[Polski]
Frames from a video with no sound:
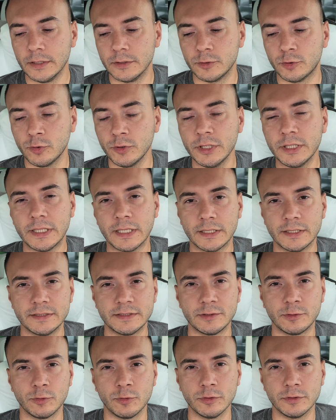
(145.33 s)
Drugi
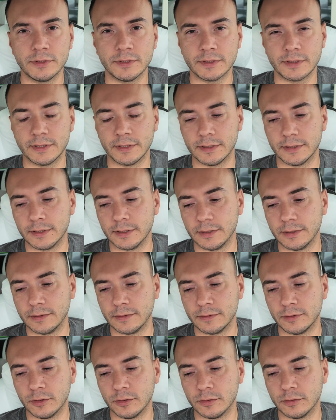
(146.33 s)
taki skrót
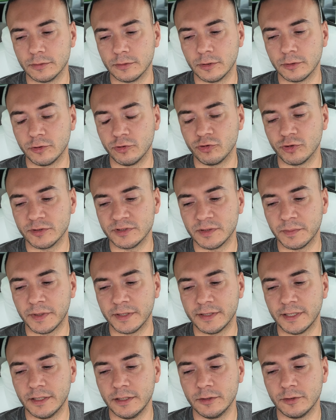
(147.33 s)
do, dotyczący
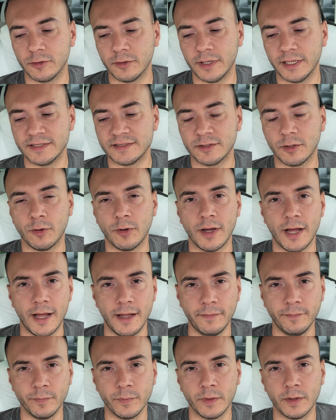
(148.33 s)
baterii to SOH
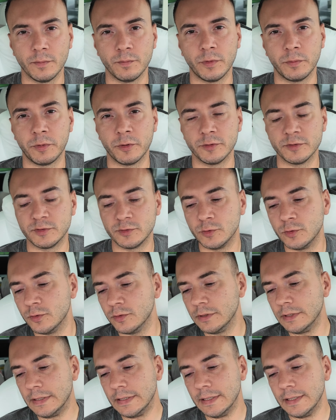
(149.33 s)
po
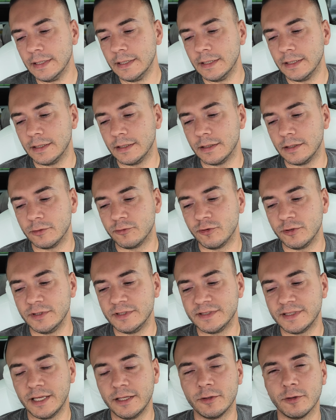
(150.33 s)
polsku,
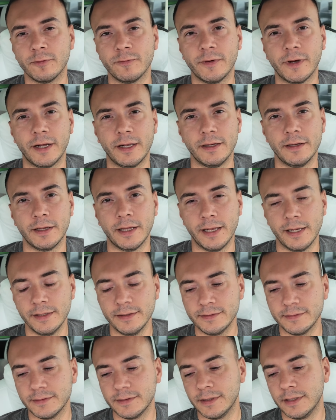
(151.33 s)
czyli State of
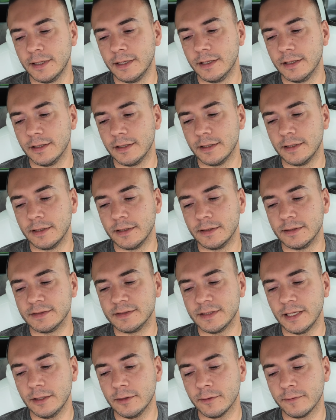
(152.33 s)
Health.
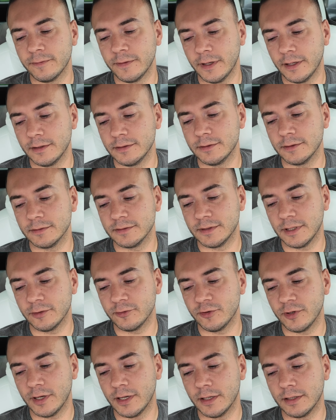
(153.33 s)
State of Health
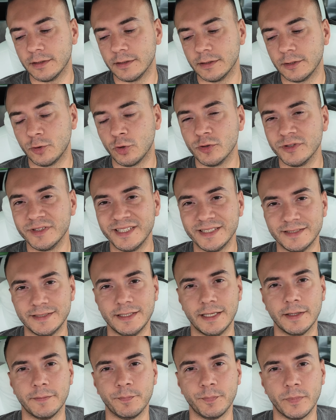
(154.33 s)
oznacza
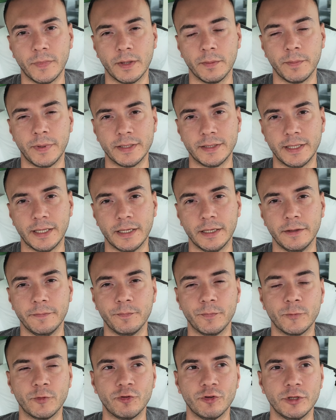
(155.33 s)
kondycję baterii.
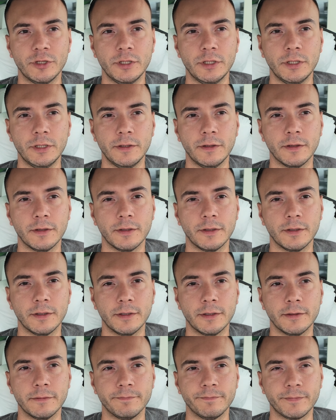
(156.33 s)
Czyli
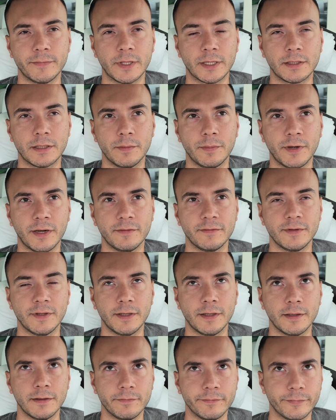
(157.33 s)
e, tak
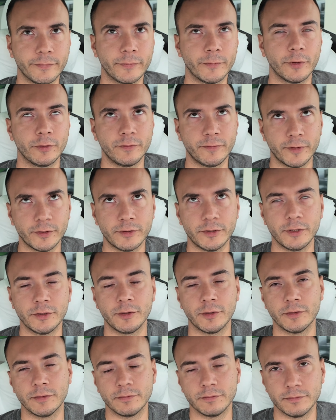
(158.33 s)
naprawdę odwrotnie
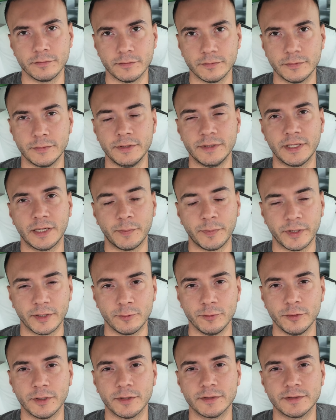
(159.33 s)
to
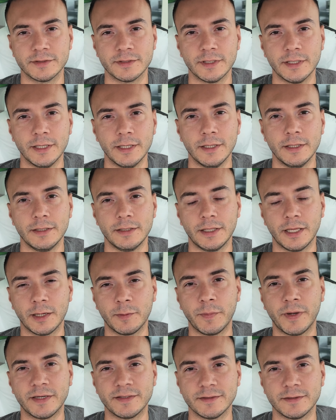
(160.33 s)
interpretując,
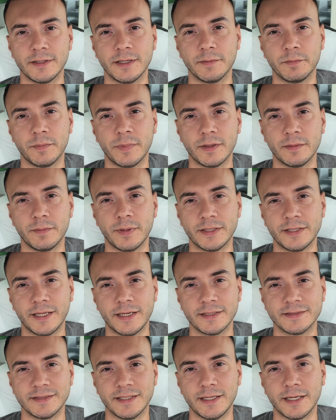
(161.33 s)
jak bardzo
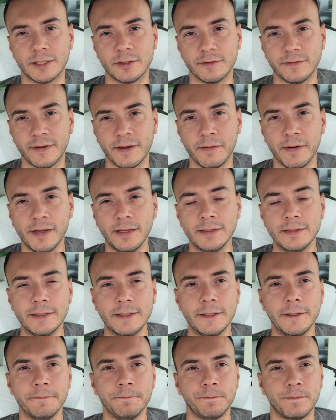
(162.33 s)
bateria zdegradowała.
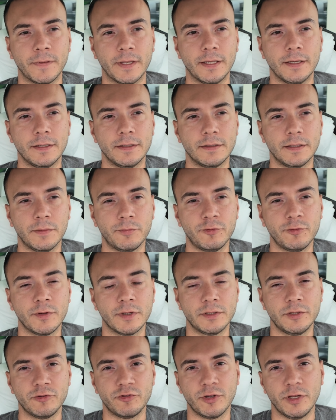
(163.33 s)
E, na
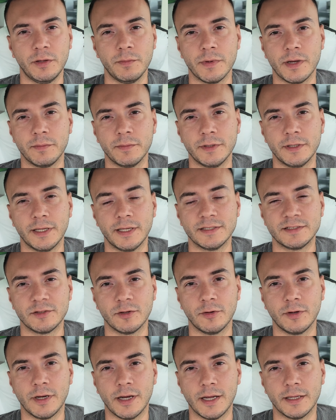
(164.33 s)
przykład, jeżeli mamy
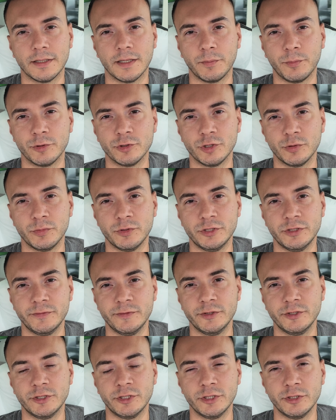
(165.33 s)
SOH na poziomie
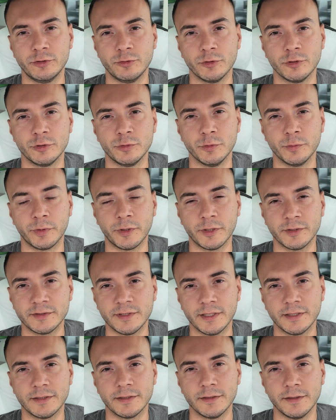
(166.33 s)

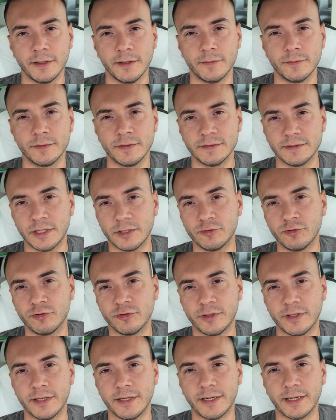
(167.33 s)
98%, to znaczy,
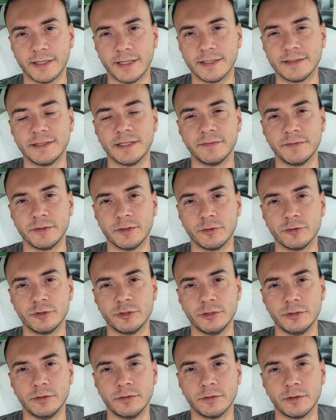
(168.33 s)
że degradacja
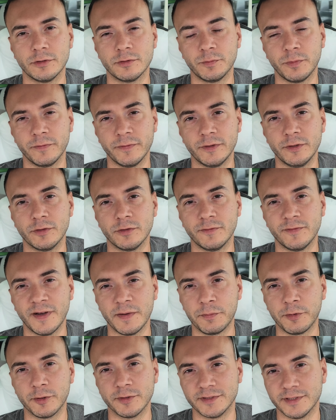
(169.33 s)
wynosi odpowiednio
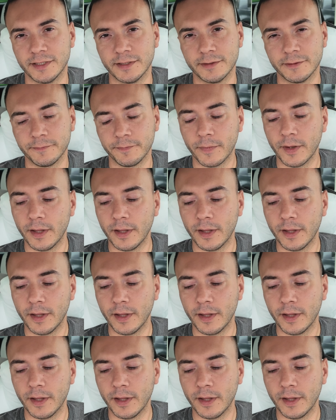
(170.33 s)
2%.